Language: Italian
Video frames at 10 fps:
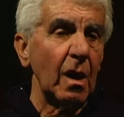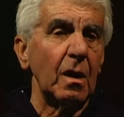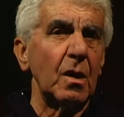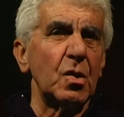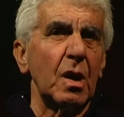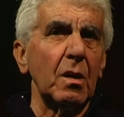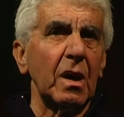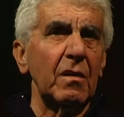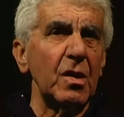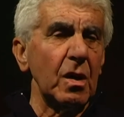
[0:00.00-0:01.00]
Diciamo che
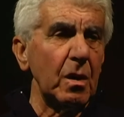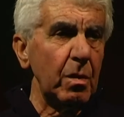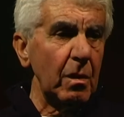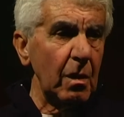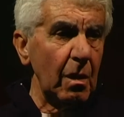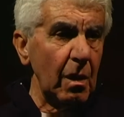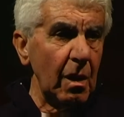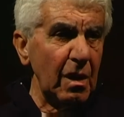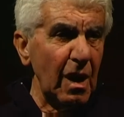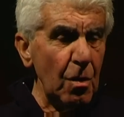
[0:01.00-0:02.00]
invece
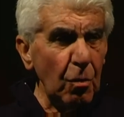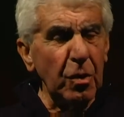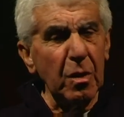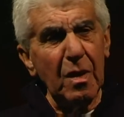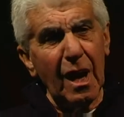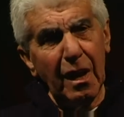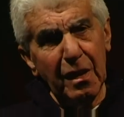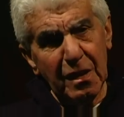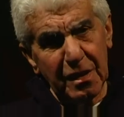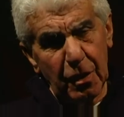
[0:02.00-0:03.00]
negli ultimi
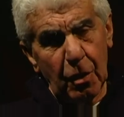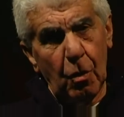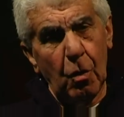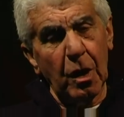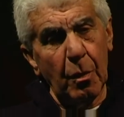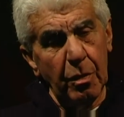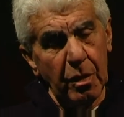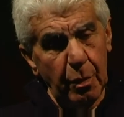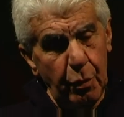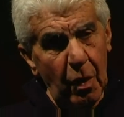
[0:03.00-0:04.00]
anni è stato ancora
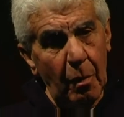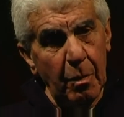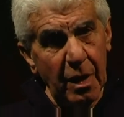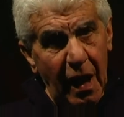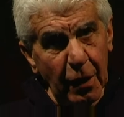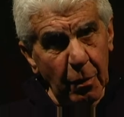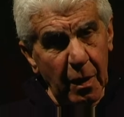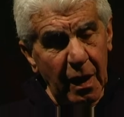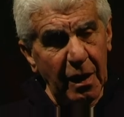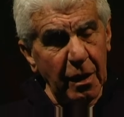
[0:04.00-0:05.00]
di più ampliato
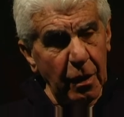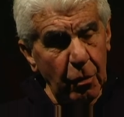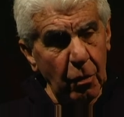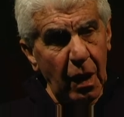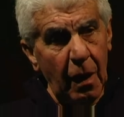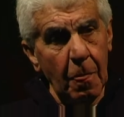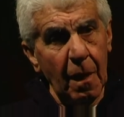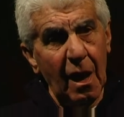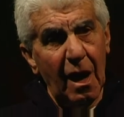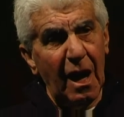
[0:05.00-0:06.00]
perché addirittura
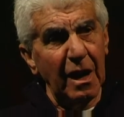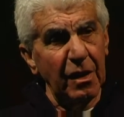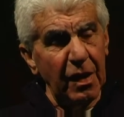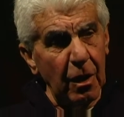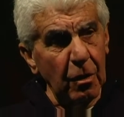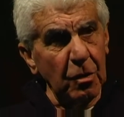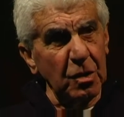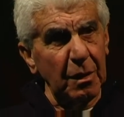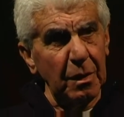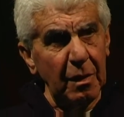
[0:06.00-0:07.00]
all'interno dello
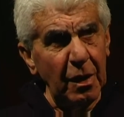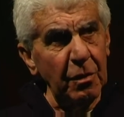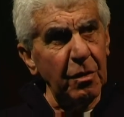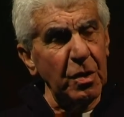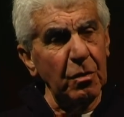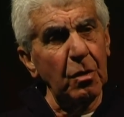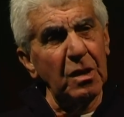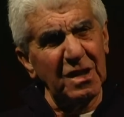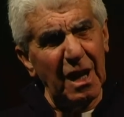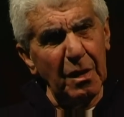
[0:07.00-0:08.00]
stabilimento facevano gli
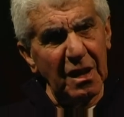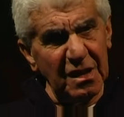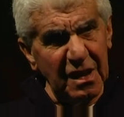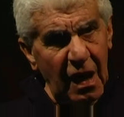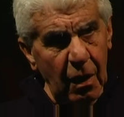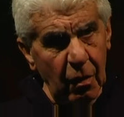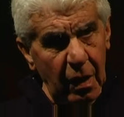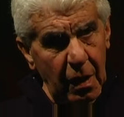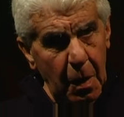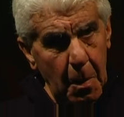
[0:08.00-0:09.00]
esami del sangue